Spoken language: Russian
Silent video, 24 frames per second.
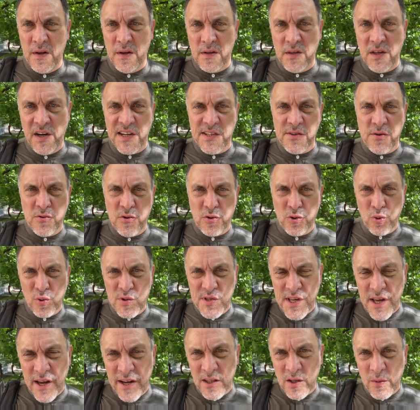Здравствуйте,
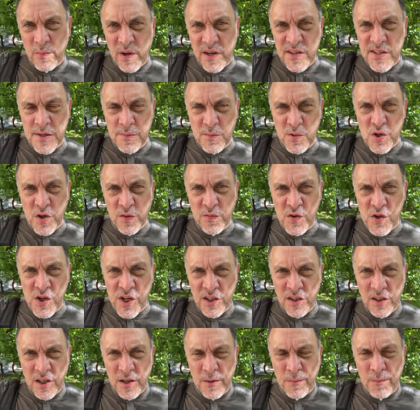друзья, это Максим
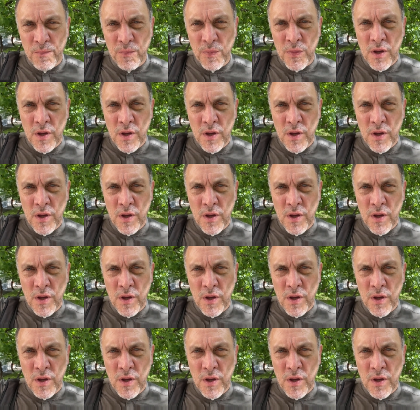Шевченко.